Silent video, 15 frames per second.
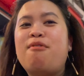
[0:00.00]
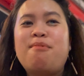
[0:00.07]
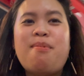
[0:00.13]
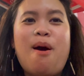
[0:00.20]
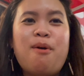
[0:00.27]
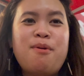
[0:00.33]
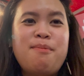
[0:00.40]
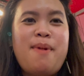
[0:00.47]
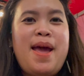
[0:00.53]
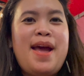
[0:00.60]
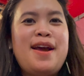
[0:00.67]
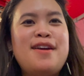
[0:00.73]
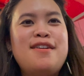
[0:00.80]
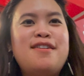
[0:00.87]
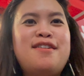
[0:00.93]
คุณพ่อคุณแม่
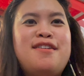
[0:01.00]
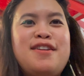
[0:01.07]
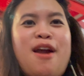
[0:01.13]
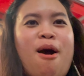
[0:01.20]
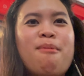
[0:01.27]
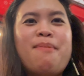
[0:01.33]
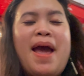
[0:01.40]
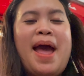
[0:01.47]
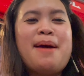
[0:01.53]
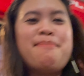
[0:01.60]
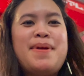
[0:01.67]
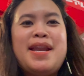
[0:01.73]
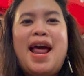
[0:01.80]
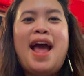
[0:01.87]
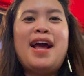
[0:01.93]
คือยอมแพ้
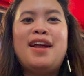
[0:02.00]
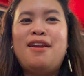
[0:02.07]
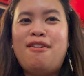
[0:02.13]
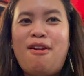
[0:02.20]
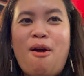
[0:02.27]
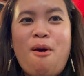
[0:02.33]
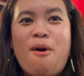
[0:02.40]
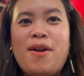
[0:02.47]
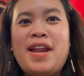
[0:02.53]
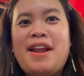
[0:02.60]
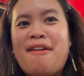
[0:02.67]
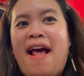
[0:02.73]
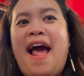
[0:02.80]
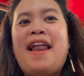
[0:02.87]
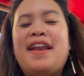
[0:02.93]
ไปนั่งรอใน
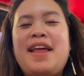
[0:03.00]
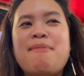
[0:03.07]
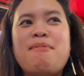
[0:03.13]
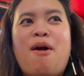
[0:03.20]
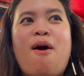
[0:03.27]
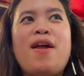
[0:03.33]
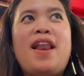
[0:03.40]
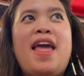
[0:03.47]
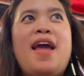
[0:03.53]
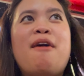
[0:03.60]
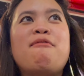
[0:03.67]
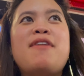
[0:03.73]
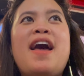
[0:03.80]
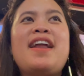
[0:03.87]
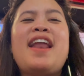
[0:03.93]
ร้านเรียบร้อยแล้ว
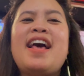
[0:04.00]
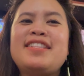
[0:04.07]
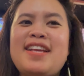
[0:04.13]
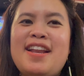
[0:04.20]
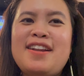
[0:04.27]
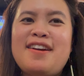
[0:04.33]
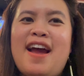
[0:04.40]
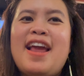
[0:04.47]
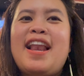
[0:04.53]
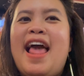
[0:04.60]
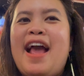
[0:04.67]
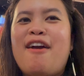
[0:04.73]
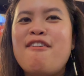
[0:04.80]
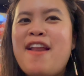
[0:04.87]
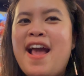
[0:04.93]
นางน่าจะเหนื่อยแห
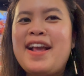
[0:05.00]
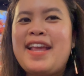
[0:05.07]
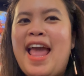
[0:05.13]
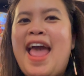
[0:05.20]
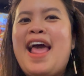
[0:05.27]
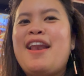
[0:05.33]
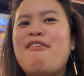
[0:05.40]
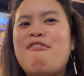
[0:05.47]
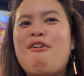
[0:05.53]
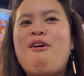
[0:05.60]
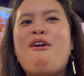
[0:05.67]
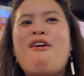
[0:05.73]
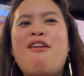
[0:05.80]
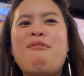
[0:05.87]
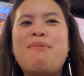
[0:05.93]
ละก็นางแก่แล้วเนาะ
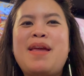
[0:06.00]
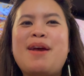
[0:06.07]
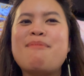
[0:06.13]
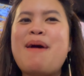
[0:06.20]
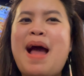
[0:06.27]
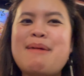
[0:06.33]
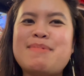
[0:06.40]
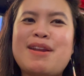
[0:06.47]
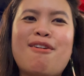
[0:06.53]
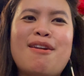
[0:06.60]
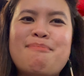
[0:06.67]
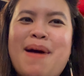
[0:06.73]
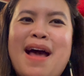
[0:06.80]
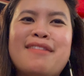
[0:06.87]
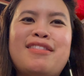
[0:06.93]
แล้วพี่ก็พามาทร
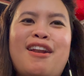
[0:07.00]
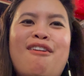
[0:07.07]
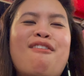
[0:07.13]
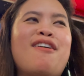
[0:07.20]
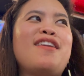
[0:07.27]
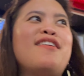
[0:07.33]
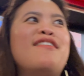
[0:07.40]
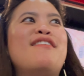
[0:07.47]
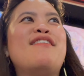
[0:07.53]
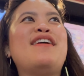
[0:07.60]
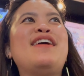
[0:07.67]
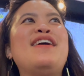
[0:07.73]
มานตลอดเลย